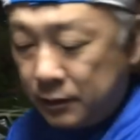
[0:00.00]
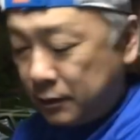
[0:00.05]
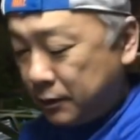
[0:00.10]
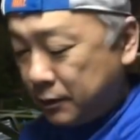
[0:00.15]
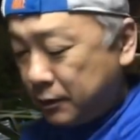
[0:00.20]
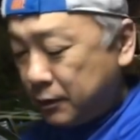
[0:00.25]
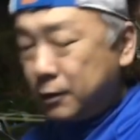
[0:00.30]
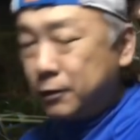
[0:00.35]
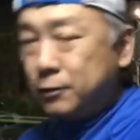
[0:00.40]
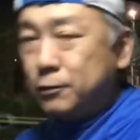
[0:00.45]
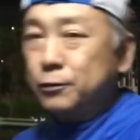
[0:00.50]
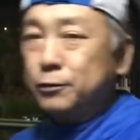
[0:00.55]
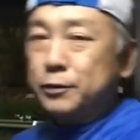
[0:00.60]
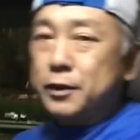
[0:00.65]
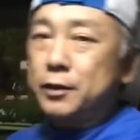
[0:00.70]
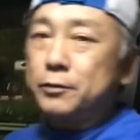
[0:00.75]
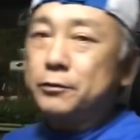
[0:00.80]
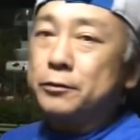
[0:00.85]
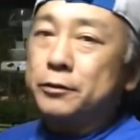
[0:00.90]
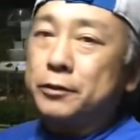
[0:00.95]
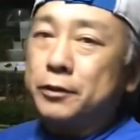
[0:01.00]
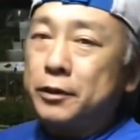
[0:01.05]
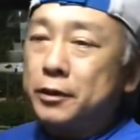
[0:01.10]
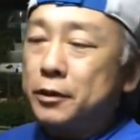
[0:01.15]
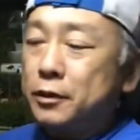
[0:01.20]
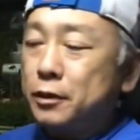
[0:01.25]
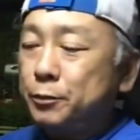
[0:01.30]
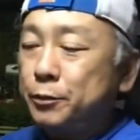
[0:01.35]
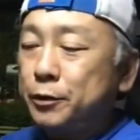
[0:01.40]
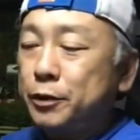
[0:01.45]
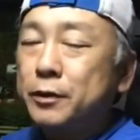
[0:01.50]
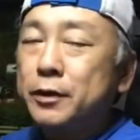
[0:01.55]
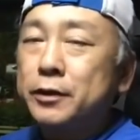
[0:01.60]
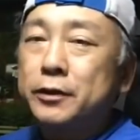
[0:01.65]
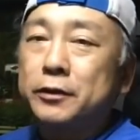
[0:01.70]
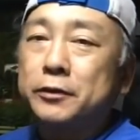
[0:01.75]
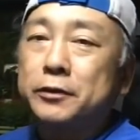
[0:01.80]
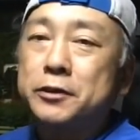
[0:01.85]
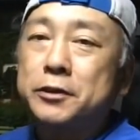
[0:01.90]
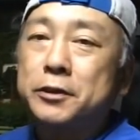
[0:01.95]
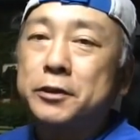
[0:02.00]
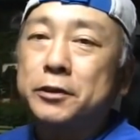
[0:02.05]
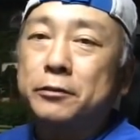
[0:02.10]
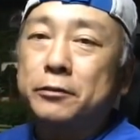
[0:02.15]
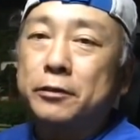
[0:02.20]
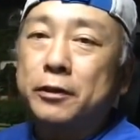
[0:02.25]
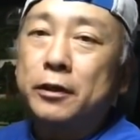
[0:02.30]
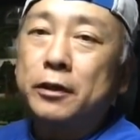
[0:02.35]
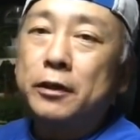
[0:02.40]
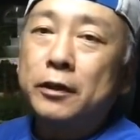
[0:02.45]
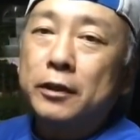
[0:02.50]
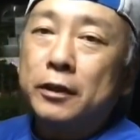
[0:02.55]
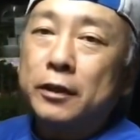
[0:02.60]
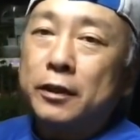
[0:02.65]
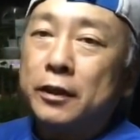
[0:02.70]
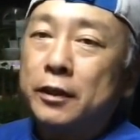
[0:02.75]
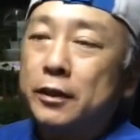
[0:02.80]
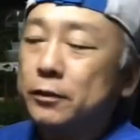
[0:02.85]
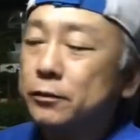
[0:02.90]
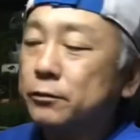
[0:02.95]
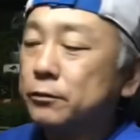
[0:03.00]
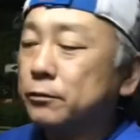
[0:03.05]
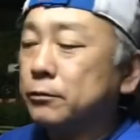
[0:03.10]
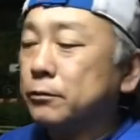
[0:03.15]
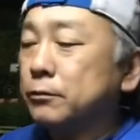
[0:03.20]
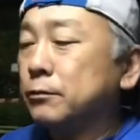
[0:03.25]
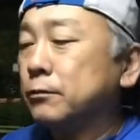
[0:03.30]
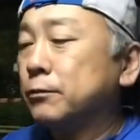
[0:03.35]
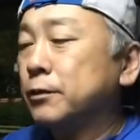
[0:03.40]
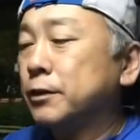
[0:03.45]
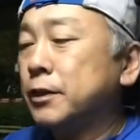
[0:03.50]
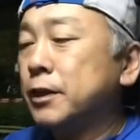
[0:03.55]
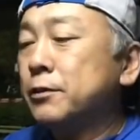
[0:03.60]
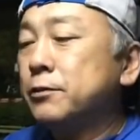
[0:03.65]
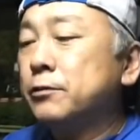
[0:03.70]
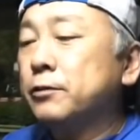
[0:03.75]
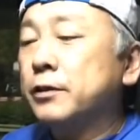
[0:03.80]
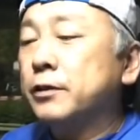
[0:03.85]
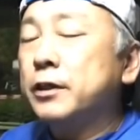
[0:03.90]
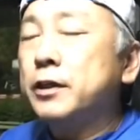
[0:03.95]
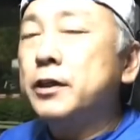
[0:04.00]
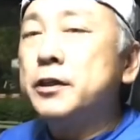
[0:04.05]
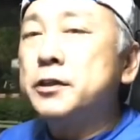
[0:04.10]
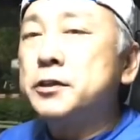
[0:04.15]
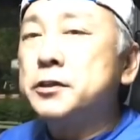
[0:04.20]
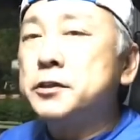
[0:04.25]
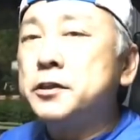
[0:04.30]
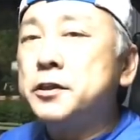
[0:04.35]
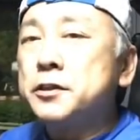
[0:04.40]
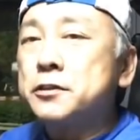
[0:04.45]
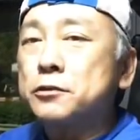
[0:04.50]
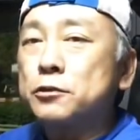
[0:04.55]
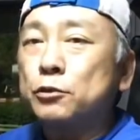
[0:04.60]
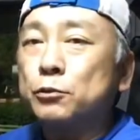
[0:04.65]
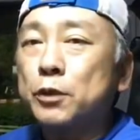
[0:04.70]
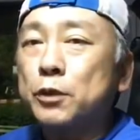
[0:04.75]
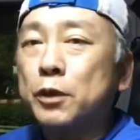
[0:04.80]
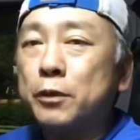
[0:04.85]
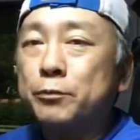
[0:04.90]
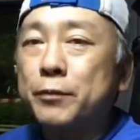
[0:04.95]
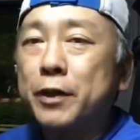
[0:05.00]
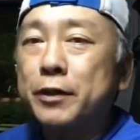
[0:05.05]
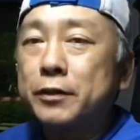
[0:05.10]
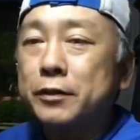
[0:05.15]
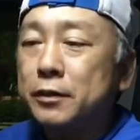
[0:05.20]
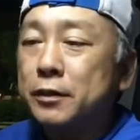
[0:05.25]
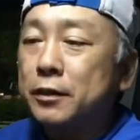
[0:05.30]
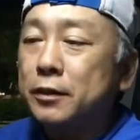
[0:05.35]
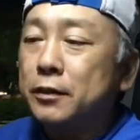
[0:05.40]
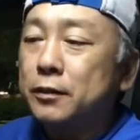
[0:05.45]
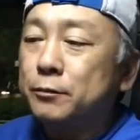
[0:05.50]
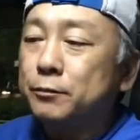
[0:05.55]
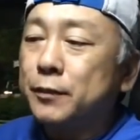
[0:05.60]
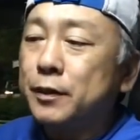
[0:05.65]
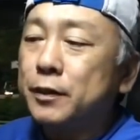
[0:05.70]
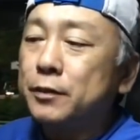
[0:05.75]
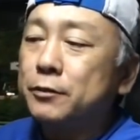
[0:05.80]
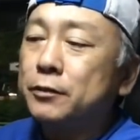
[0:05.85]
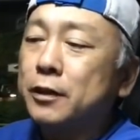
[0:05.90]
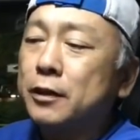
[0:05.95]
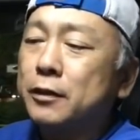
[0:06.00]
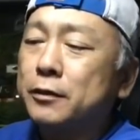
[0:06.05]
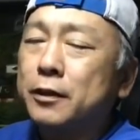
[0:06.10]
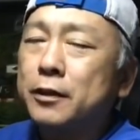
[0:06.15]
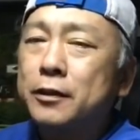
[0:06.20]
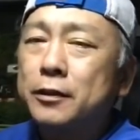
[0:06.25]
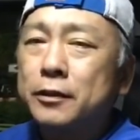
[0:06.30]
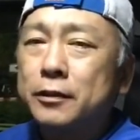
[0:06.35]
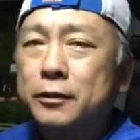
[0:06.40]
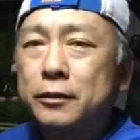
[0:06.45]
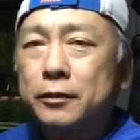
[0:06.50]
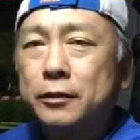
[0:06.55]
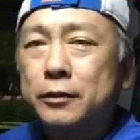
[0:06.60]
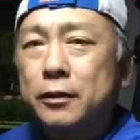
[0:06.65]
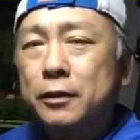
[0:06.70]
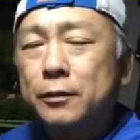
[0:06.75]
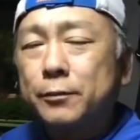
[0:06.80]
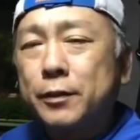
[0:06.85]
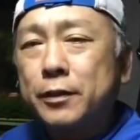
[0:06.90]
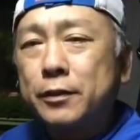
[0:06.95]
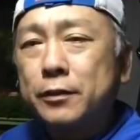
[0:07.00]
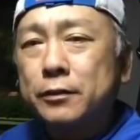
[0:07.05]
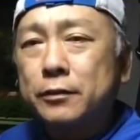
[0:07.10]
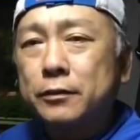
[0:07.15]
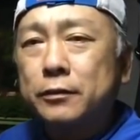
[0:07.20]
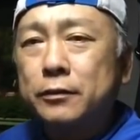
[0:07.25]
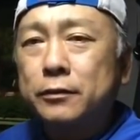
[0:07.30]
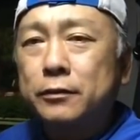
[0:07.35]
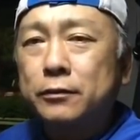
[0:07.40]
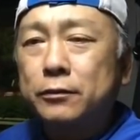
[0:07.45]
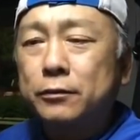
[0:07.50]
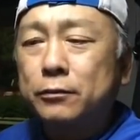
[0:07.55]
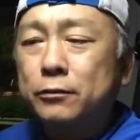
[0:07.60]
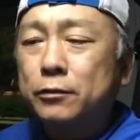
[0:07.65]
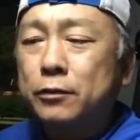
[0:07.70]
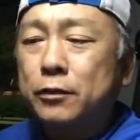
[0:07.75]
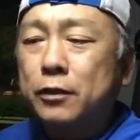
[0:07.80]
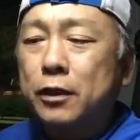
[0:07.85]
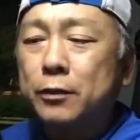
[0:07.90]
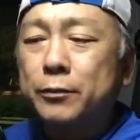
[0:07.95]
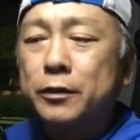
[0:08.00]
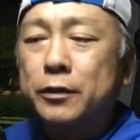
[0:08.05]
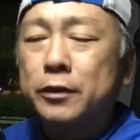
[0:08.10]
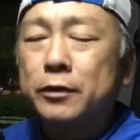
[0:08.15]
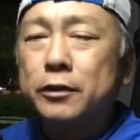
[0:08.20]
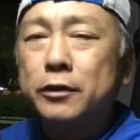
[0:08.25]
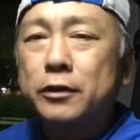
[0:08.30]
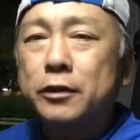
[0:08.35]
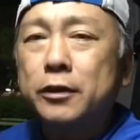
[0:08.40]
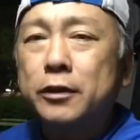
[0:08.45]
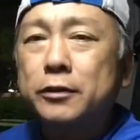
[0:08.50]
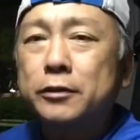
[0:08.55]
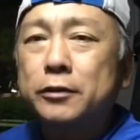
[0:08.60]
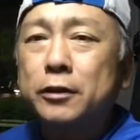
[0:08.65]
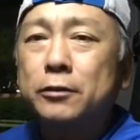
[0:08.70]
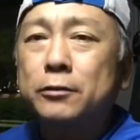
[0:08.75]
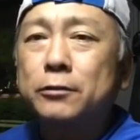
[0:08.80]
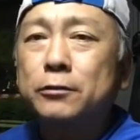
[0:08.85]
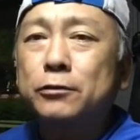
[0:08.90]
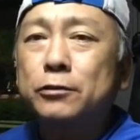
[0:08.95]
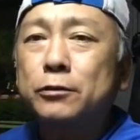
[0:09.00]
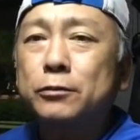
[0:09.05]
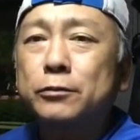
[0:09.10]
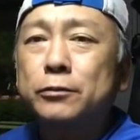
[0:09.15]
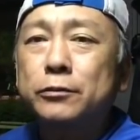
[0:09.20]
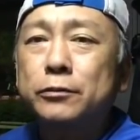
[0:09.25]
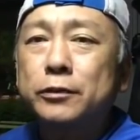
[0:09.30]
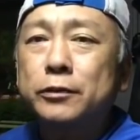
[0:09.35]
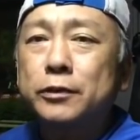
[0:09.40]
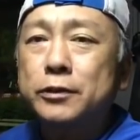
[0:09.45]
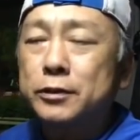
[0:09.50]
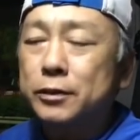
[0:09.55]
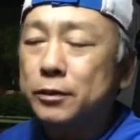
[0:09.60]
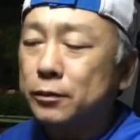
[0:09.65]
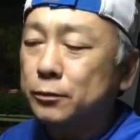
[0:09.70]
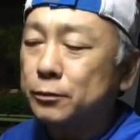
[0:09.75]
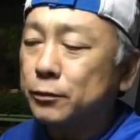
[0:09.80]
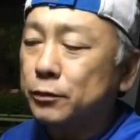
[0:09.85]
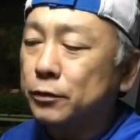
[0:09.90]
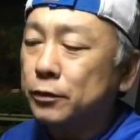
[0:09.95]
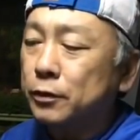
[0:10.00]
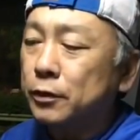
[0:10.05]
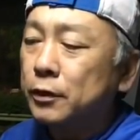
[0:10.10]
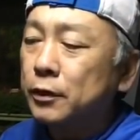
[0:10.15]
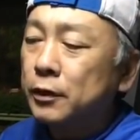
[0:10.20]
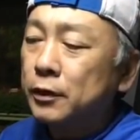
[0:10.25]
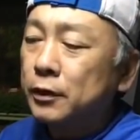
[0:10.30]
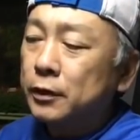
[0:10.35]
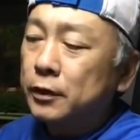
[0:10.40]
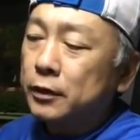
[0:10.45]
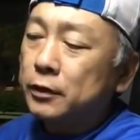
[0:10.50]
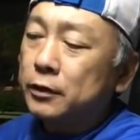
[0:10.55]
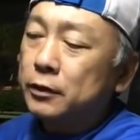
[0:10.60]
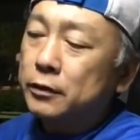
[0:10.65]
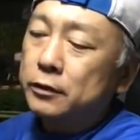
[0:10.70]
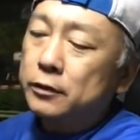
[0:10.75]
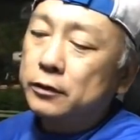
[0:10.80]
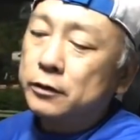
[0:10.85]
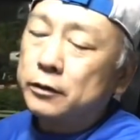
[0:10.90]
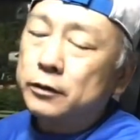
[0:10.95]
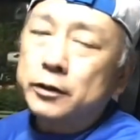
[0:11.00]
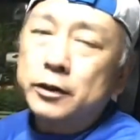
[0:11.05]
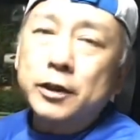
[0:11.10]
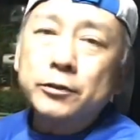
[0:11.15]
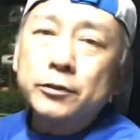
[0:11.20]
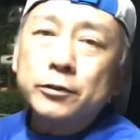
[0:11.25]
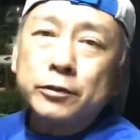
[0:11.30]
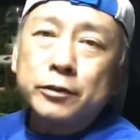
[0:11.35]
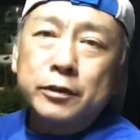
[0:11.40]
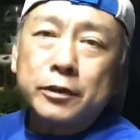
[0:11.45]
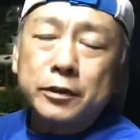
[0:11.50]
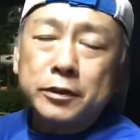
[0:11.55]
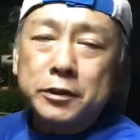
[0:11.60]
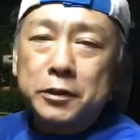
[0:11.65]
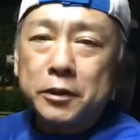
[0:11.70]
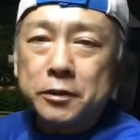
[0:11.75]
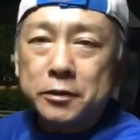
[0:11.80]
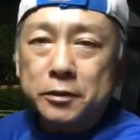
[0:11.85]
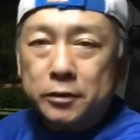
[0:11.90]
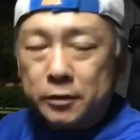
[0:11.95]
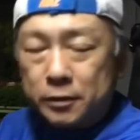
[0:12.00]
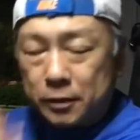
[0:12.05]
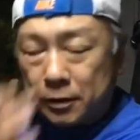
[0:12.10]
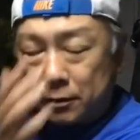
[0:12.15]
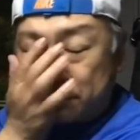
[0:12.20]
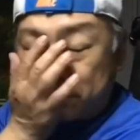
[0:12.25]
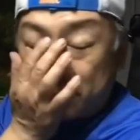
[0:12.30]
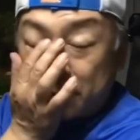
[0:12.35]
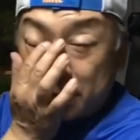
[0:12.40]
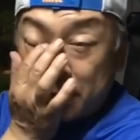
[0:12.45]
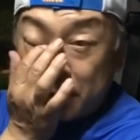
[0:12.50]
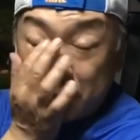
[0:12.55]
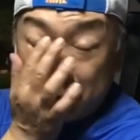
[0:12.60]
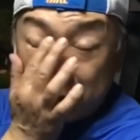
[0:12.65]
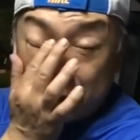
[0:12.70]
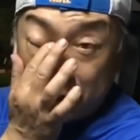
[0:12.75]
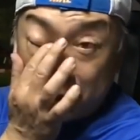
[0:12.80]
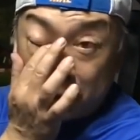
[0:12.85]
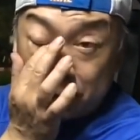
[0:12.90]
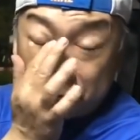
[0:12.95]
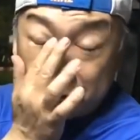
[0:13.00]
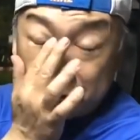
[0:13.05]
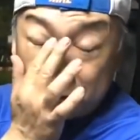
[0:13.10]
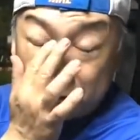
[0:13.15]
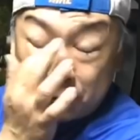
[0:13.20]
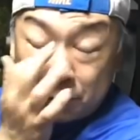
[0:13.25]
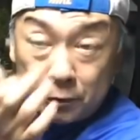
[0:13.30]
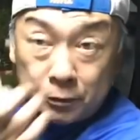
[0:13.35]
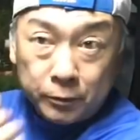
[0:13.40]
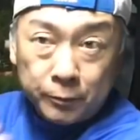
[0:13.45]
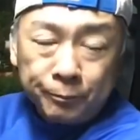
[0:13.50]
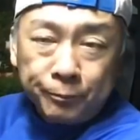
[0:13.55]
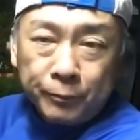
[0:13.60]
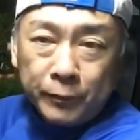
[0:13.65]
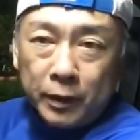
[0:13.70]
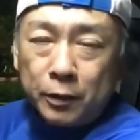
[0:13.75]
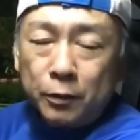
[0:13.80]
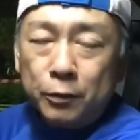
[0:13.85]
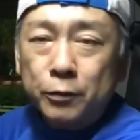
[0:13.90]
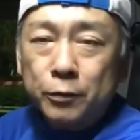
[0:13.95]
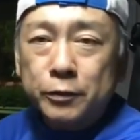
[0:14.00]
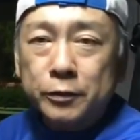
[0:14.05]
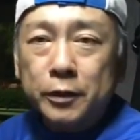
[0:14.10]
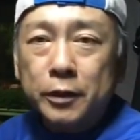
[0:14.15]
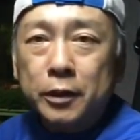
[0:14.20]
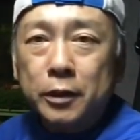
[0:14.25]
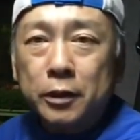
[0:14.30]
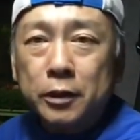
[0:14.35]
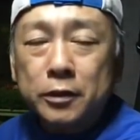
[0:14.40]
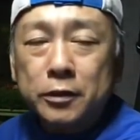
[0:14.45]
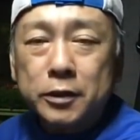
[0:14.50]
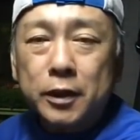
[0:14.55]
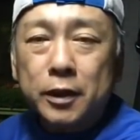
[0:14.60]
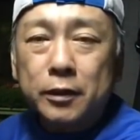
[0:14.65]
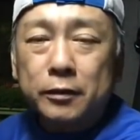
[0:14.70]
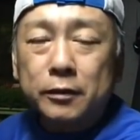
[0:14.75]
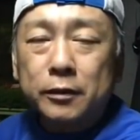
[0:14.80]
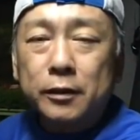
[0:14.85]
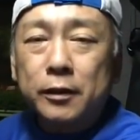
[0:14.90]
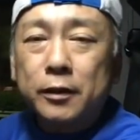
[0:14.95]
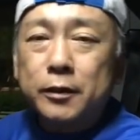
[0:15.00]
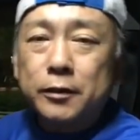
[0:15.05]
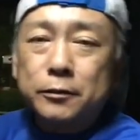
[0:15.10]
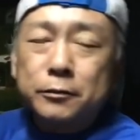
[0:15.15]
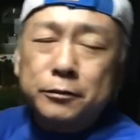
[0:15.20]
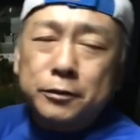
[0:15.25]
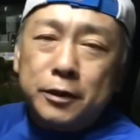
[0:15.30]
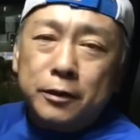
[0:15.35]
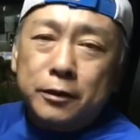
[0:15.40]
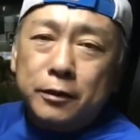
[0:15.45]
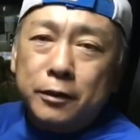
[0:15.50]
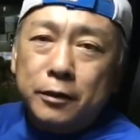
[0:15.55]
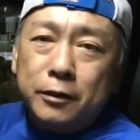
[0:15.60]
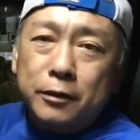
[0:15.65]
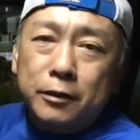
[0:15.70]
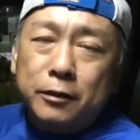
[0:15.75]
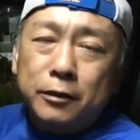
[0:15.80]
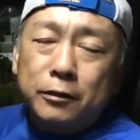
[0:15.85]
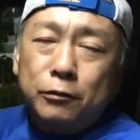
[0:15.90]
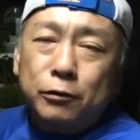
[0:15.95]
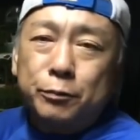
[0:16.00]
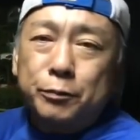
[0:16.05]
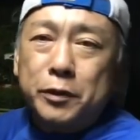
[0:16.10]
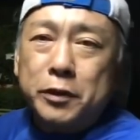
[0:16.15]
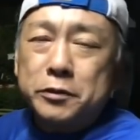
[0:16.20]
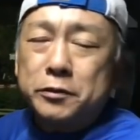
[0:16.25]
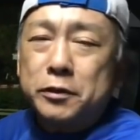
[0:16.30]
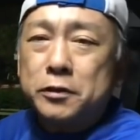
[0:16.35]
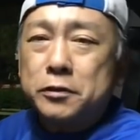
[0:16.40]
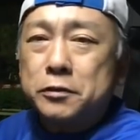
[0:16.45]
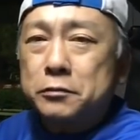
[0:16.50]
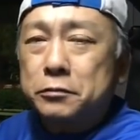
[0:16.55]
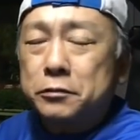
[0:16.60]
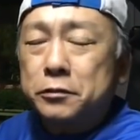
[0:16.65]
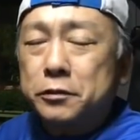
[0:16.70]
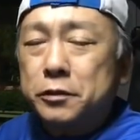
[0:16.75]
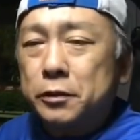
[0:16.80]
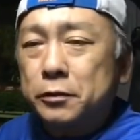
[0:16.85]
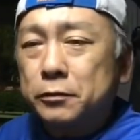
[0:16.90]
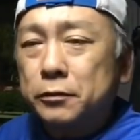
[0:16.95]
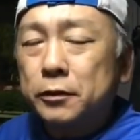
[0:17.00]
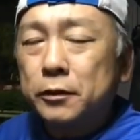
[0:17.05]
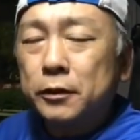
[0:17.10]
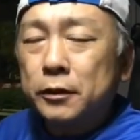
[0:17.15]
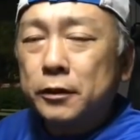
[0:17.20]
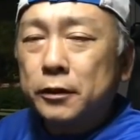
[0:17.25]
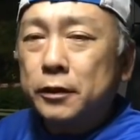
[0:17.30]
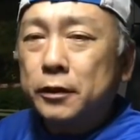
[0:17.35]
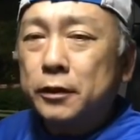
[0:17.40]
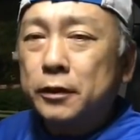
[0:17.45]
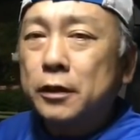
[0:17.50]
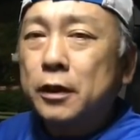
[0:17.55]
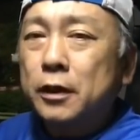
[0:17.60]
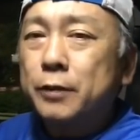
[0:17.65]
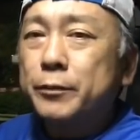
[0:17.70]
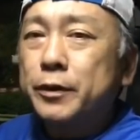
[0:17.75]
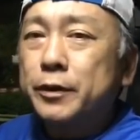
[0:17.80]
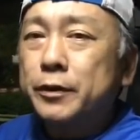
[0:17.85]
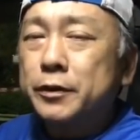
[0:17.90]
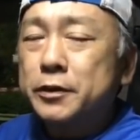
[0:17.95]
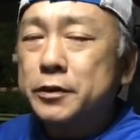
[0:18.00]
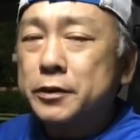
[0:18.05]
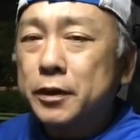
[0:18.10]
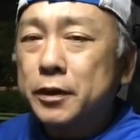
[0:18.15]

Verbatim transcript: えー、このキャノン AV1 なんですけどね、あのー、これキャノン A シリーズの、まあ、待って、まあ、言うたら廉価版のカメラになってくると思うんですけども、えー、キャノン A シリーズっていうのはね、あのー基本的にシャッター優先 AE をベースに作ってる、えー、カメラでし